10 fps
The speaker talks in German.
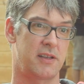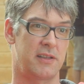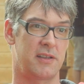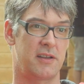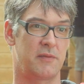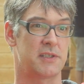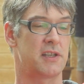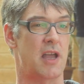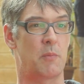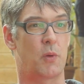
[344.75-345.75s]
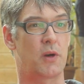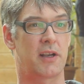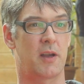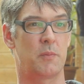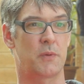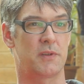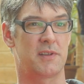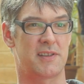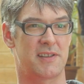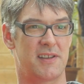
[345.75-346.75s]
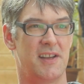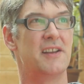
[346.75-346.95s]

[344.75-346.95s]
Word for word: denn äh, wir sind in einem Pokercamp und äh,